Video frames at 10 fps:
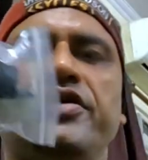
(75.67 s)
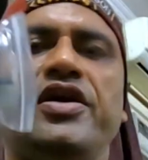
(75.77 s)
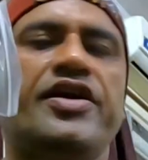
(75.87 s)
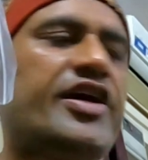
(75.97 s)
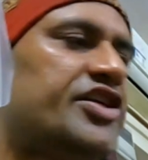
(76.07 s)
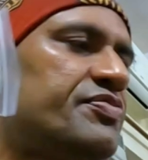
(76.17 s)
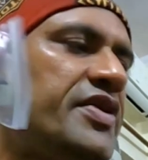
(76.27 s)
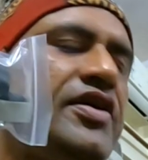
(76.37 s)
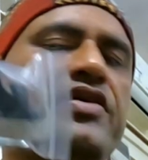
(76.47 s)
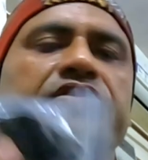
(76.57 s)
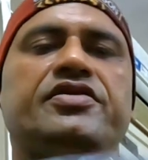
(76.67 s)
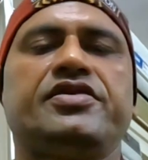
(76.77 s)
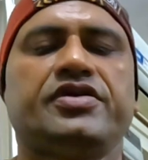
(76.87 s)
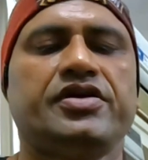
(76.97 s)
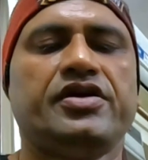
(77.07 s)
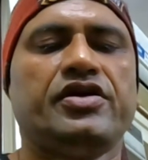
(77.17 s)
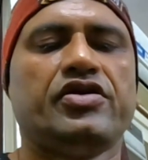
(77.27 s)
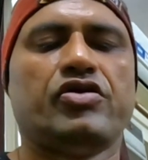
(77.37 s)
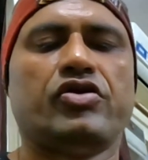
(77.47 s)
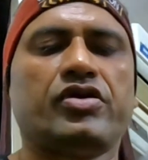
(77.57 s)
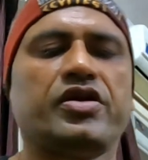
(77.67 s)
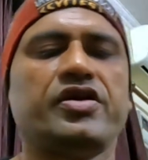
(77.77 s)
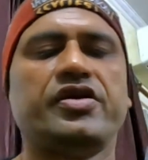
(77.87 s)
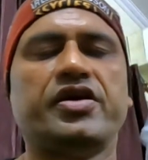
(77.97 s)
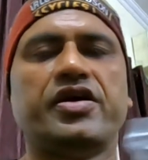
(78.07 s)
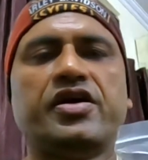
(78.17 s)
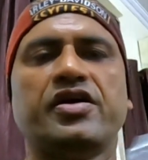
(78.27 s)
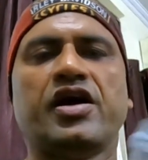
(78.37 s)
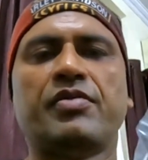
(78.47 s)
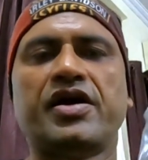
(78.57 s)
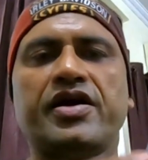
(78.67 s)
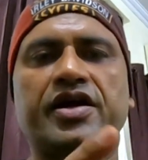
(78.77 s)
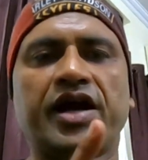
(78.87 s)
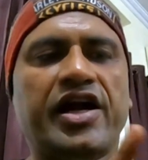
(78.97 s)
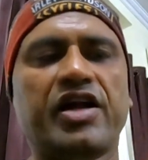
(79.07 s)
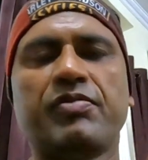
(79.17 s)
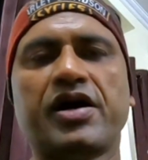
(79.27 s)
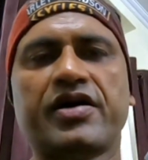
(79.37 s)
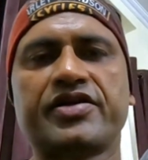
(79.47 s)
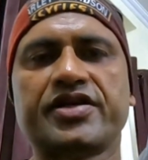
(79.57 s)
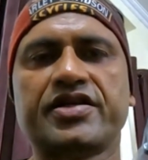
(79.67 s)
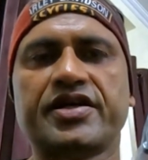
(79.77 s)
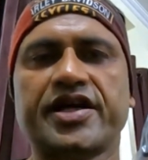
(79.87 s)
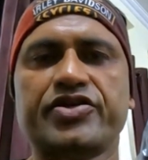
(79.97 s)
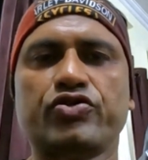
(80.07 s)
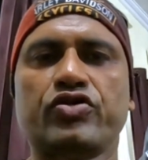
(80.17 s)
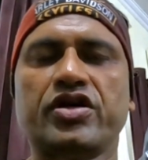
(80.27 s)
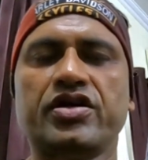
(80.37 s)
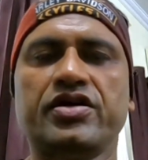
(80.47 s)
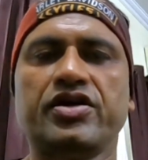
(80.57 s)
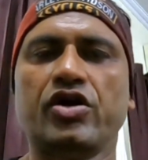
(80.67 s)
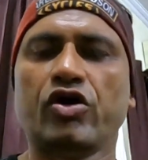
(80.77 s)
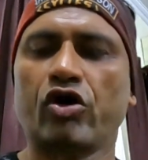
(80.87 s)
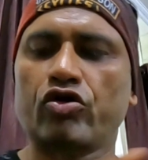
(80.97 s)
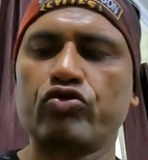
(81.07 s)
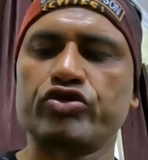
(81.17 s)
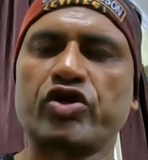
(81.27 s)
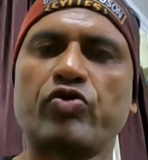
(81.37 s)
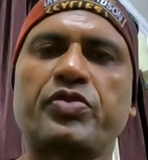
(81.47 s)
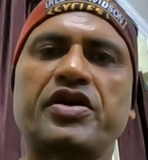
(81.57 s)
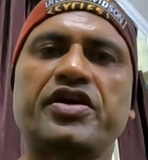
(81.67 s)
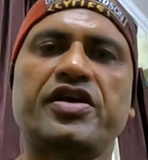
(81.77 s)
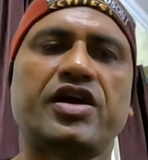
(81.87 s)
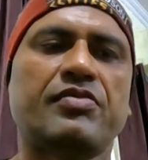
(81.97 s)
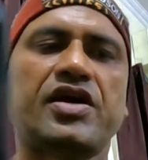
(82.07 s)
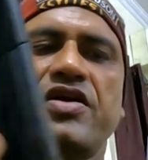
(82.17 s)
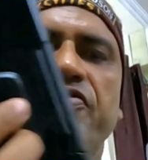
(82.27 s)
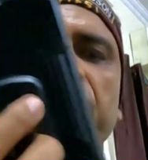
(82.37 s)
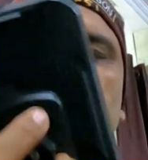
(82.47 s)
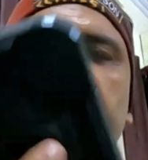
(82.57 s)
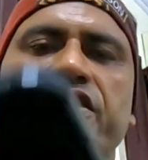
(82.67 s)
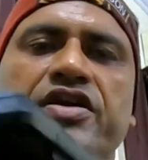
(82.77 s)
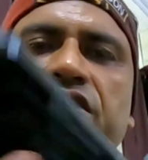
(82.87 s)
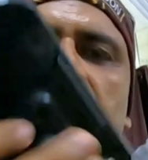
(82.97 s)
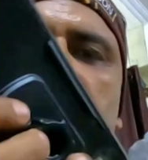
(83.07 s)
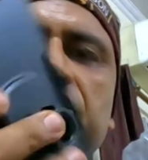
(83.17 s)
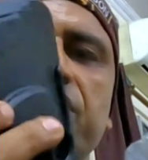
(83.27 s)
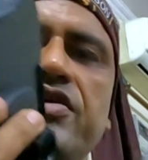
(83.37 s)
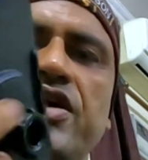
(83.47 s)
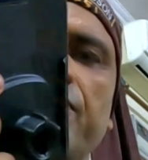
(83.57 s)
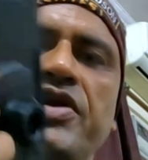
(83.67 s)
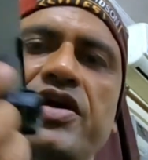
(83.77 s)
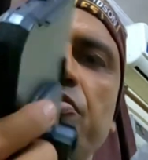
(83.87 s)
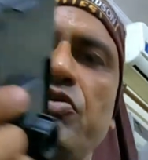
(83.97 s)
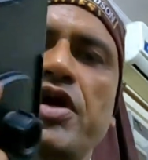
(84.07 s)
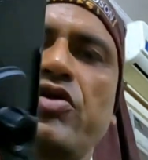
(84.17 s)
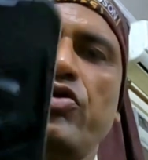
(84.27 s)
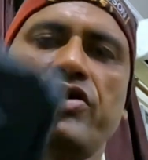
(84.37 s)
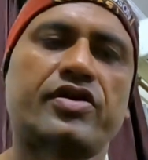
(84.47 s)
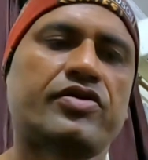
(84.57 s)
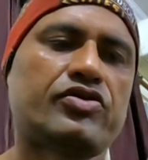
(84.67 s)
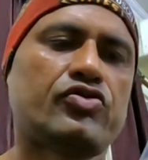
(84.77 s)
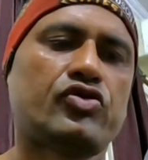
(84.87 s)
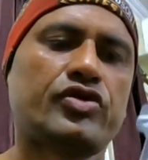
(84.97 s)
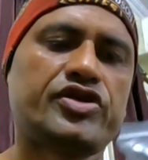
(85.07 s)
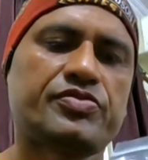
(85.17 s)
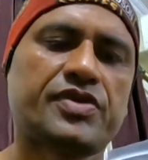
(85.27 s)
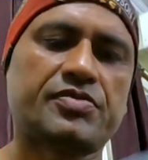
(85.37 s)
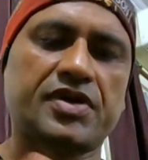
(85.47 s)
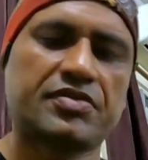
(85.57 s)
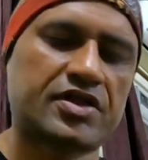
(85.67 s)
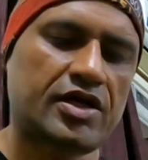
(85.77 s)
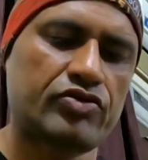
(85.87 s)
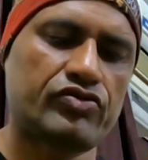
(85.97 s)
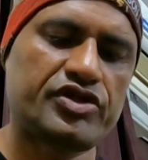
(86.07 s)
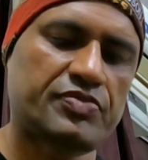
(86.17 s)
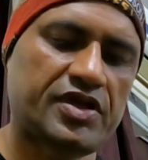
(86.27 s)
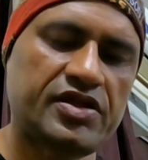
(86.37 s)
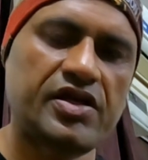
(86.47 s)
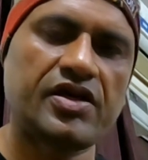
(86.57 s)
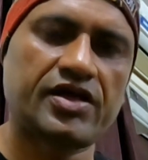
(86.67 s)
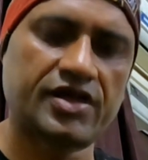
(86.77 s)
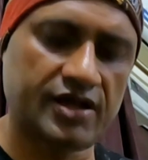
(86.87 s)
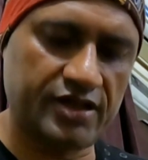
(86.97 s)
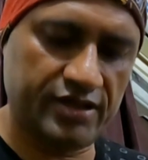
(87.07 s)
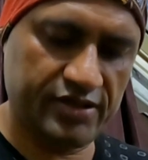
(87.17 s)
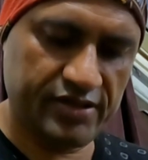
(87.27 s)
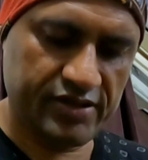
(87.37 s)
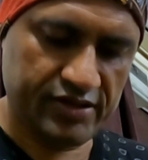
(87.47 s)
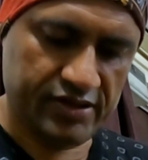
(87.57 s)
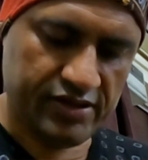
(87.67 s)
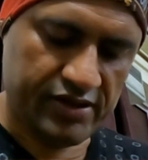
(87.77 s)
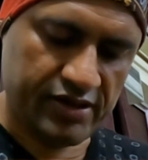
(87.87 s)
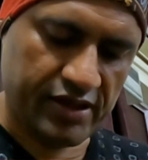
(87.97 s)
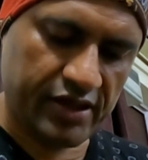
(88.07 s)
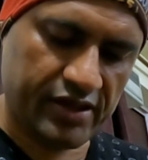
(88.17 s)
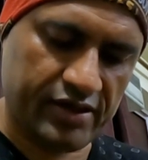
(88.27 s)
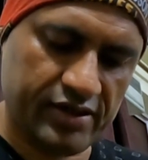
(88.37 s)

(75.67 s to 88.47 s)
ये अटैचमेंट और ये हमारे हैंडल बार के साथ अटैच होगा और उसके ऊपर ये हमारा फिट हो जाएगा अपना मोबाइल होल्डर तो इसमें मैं बता दूं इसमें दी गई है एक